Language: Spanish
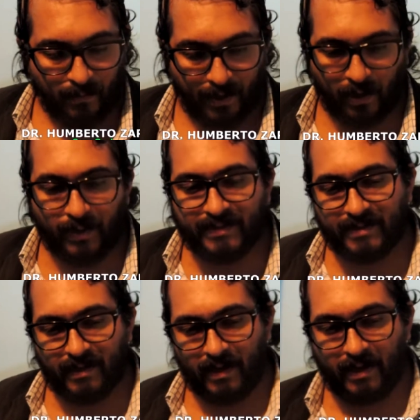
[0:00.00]
bueno,
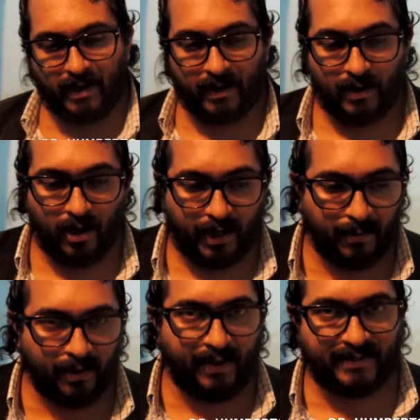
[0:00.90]
Luis, eh, lo
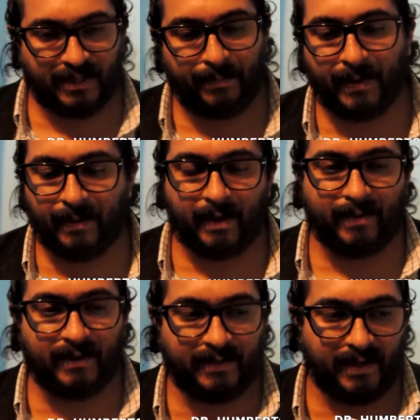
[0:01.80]
que vos decís
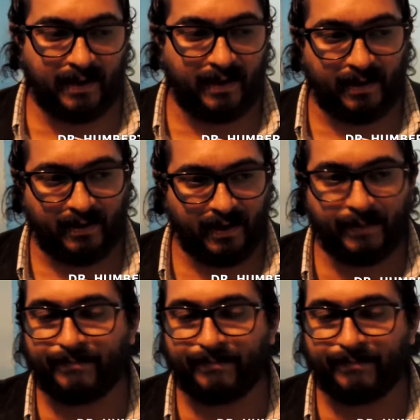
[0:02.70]
previamente